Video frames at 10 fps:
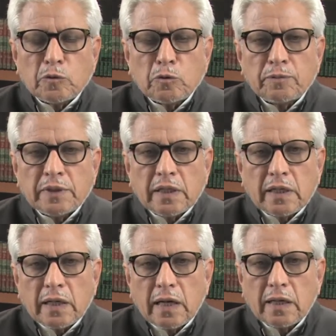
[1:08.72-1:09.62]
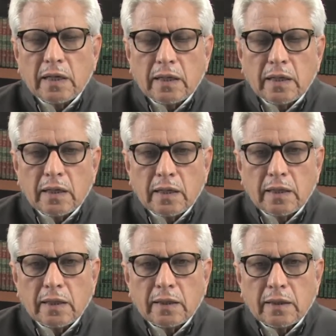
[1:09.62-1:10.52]
तुम ये ख्याल करने लग
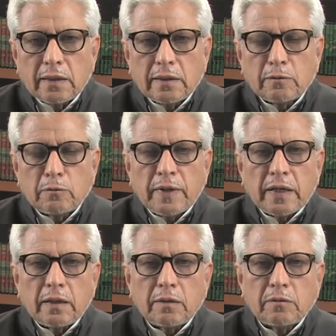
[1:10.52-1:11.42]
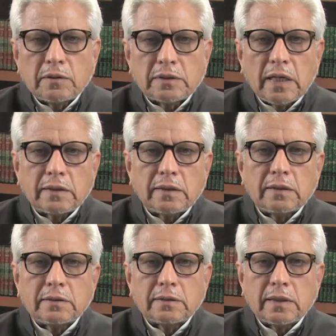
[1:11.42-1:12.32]
गए कि ये तुम्हारा कोई
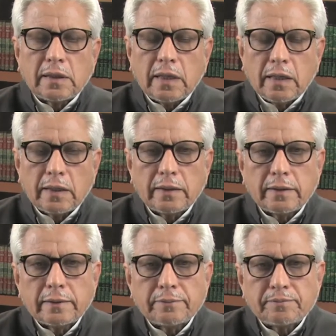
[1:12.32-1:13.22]
ज़ाती इस्तेहकाक है